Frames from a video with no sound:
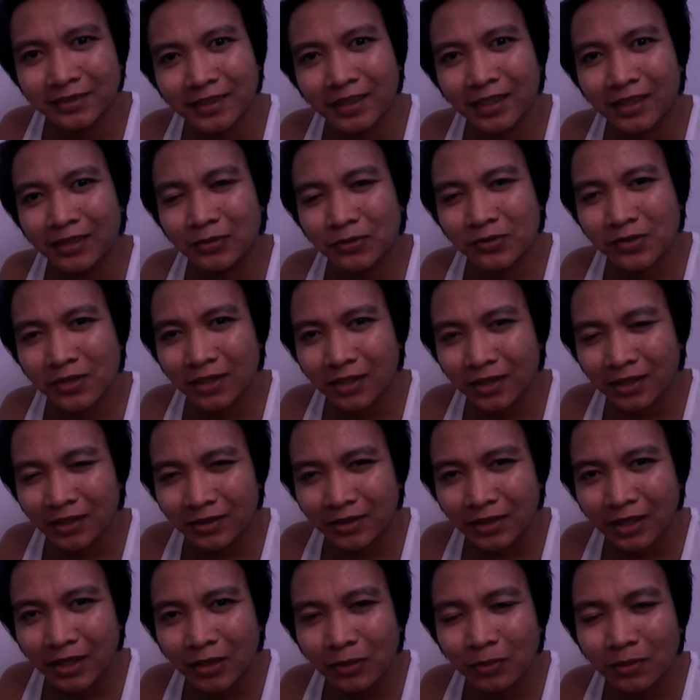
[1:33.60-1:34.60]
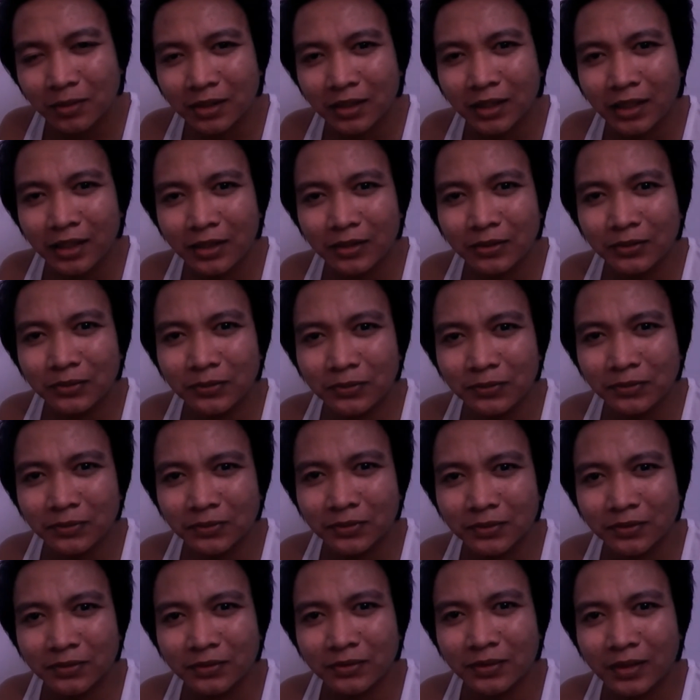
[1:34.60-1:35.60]
halos sa dalawang linggo,
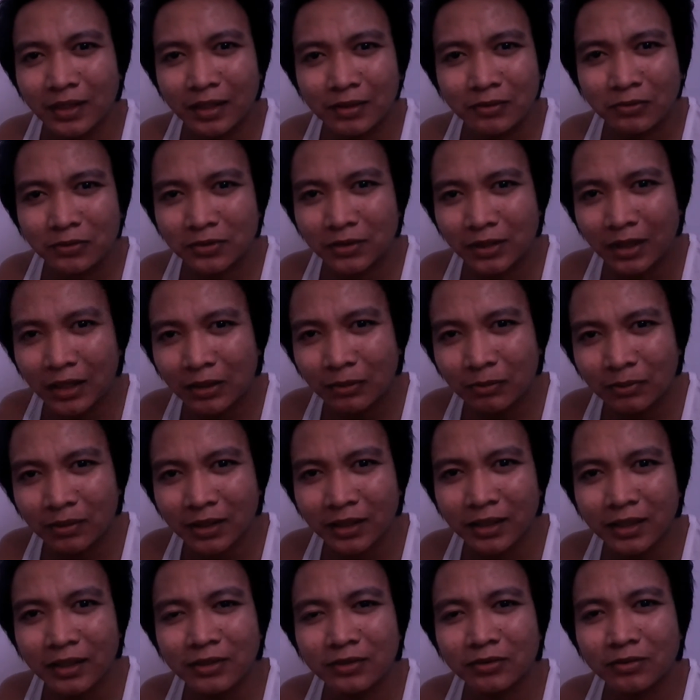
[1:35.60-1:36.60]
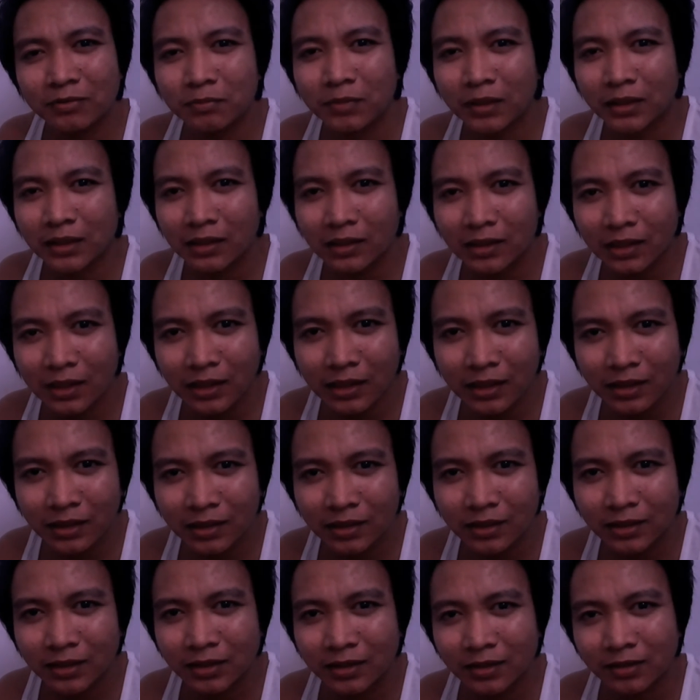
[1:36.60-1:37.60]
halos dalawang linggong
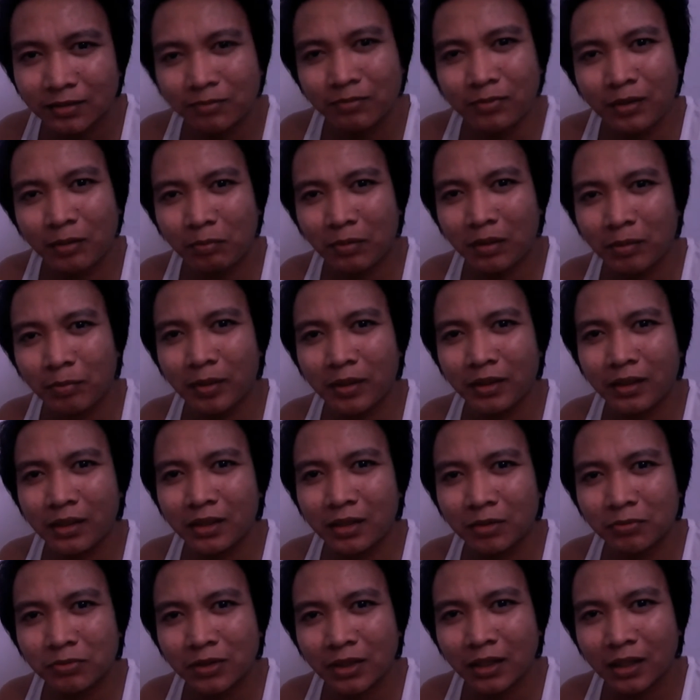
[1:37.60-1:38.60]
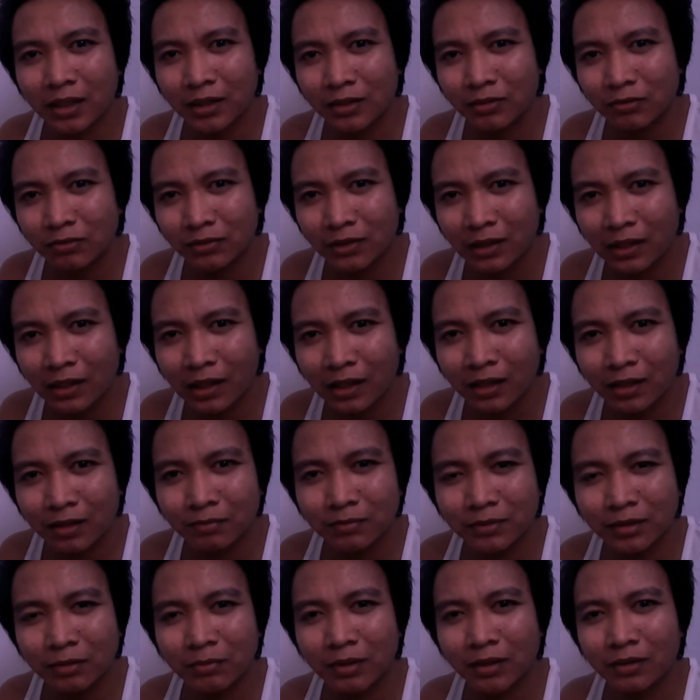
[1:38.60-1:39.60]
pagtitiis, pagpapahirap sa akin nung
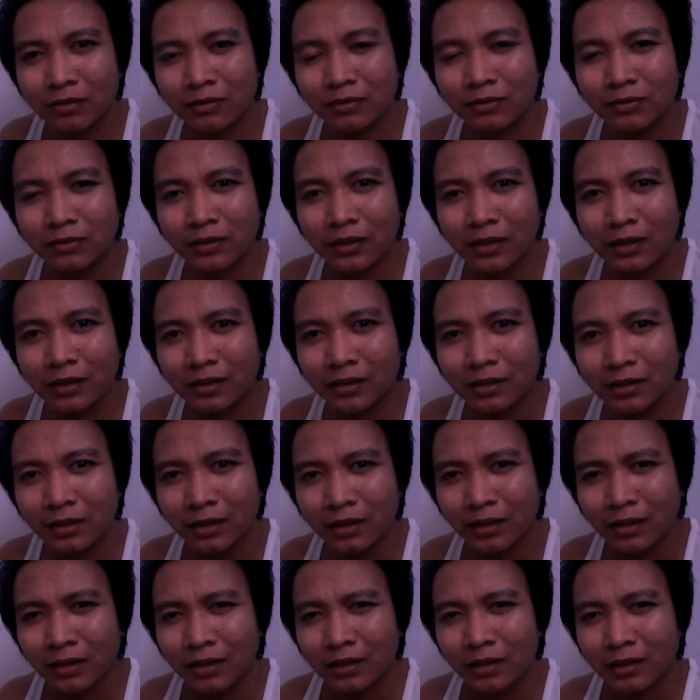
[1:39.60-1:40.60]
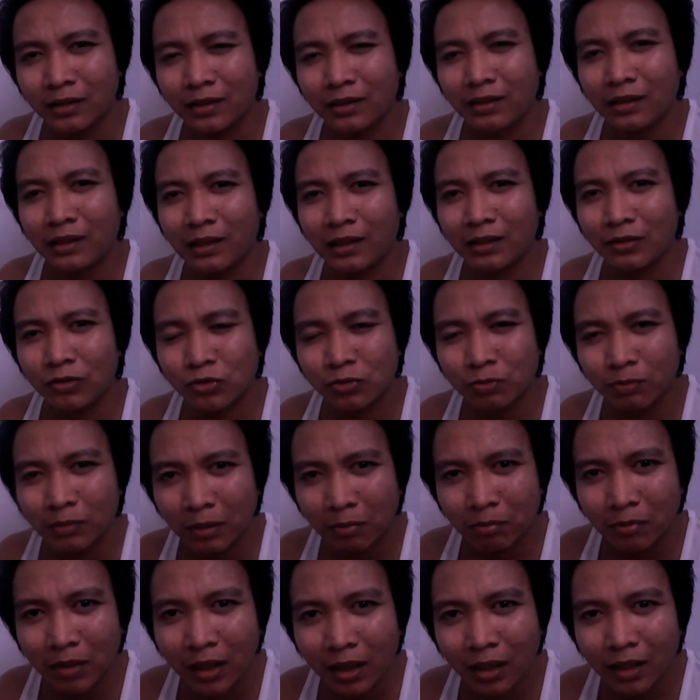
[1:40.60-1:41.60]
nararamdaman ko na halos
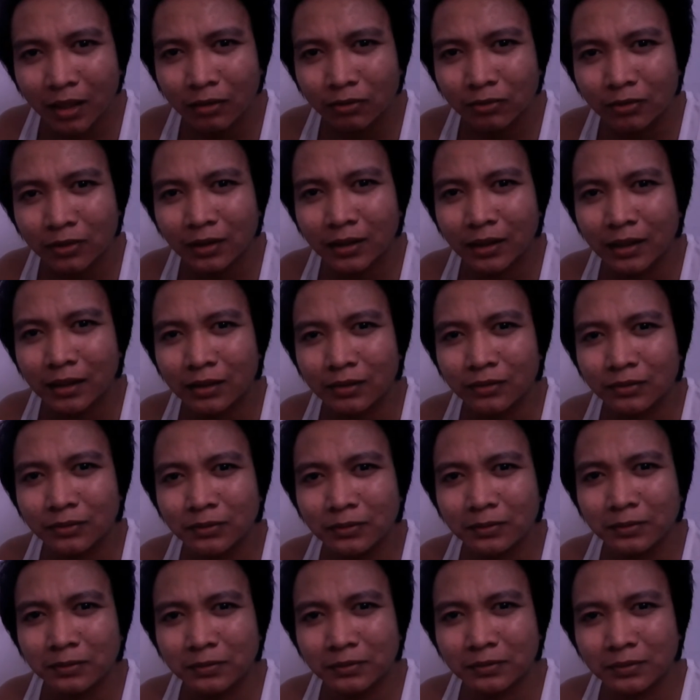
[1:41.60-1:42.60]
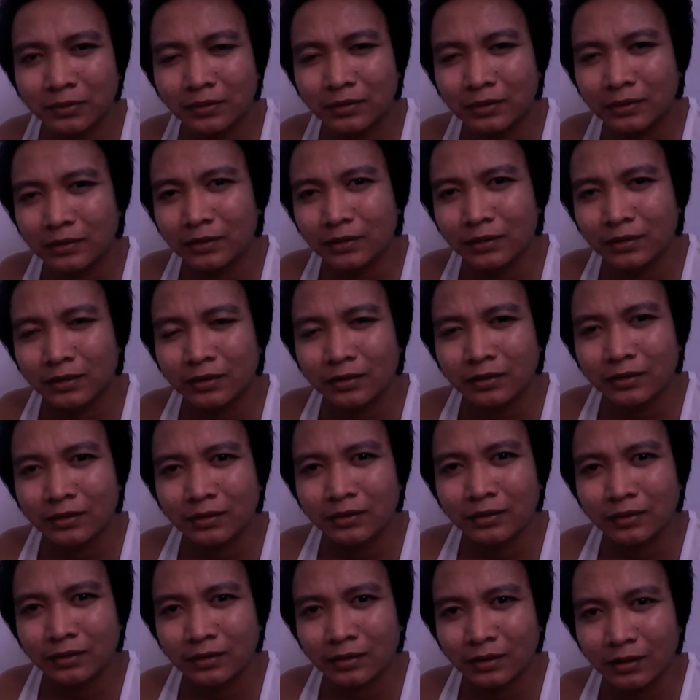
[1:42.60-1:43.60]
mag-blackout na ako.
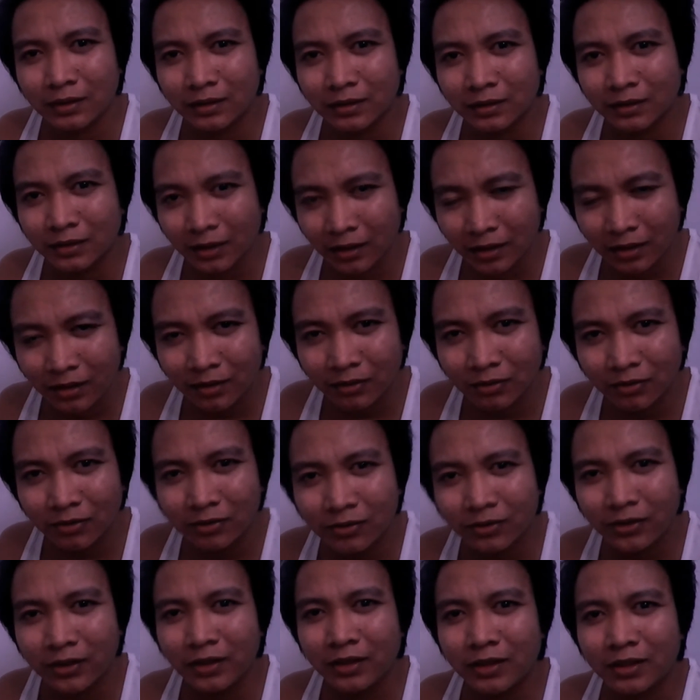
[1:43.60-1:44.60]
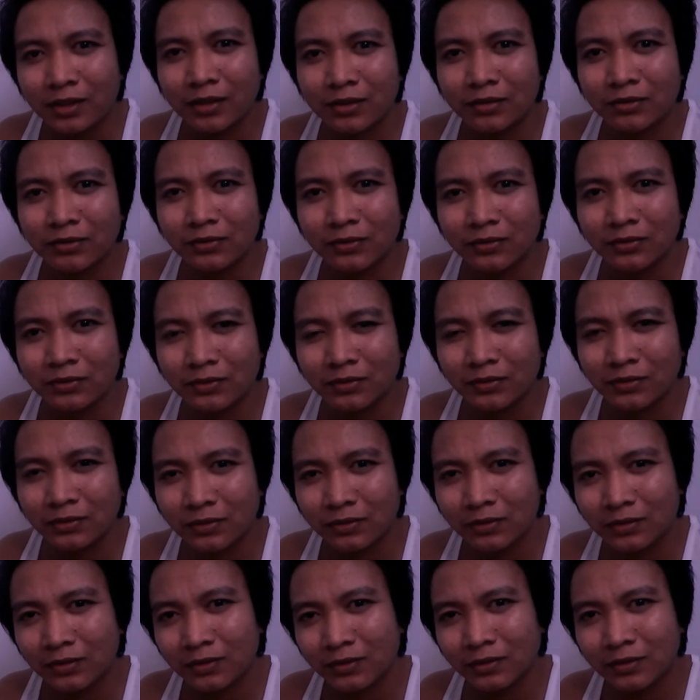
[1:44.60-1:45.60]
Uh, naging okay na ako. No?
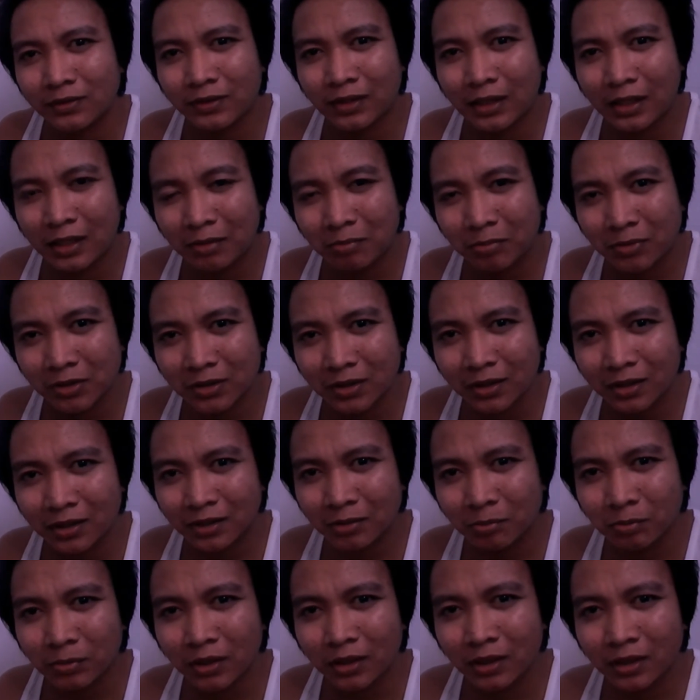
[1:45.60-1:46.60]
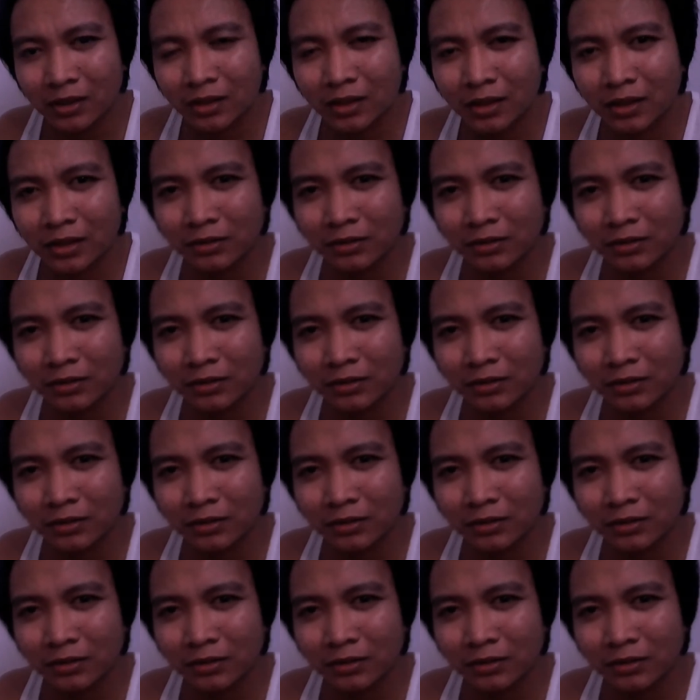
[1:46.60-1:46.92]
Salamat sa nagbigay ng